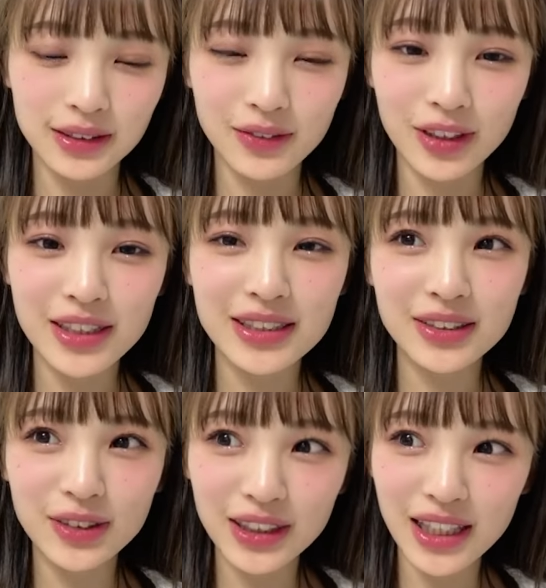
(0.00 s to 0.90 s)
私
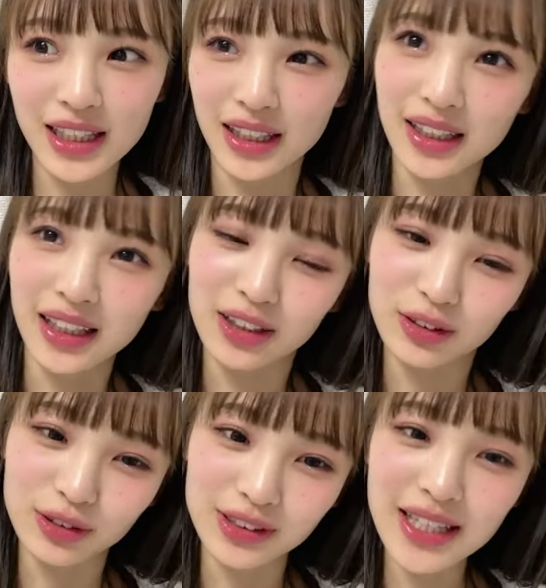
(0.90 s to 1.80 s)
はねあ
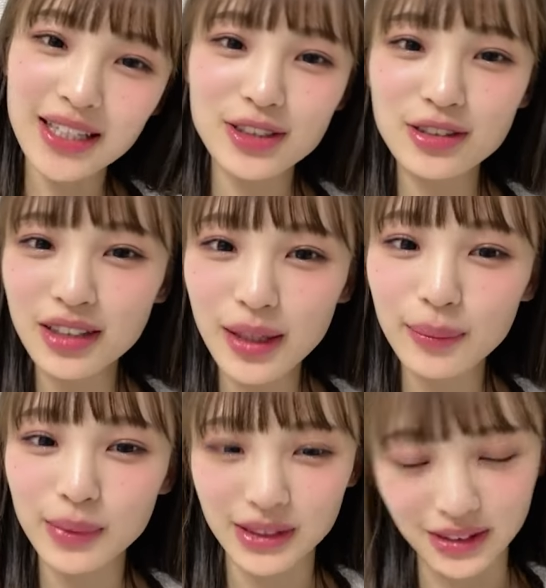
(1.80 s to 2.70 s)
の青春
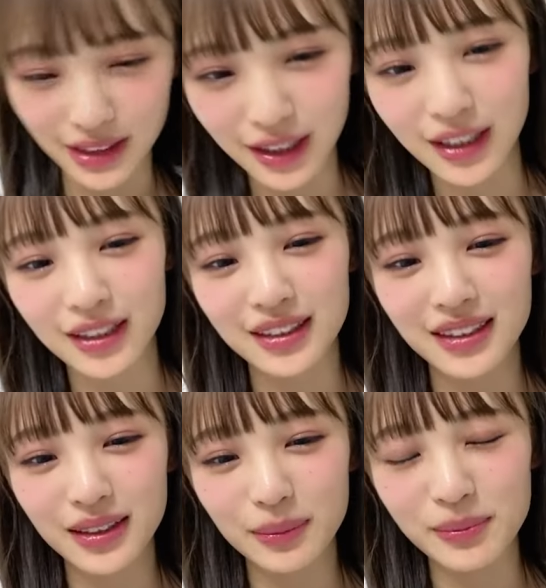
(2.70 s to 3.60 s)
念仏が
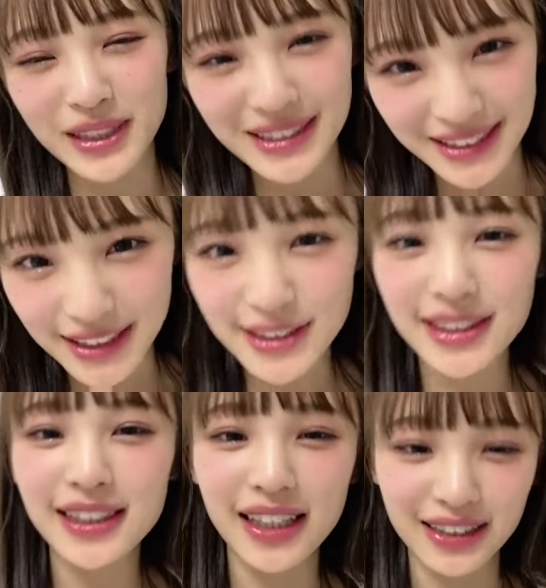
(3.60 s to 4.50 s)
めっちゃ好
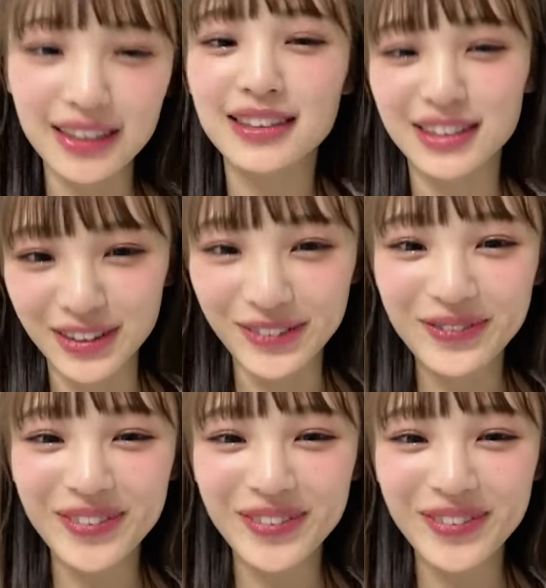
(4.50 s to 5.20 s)
きなんですよ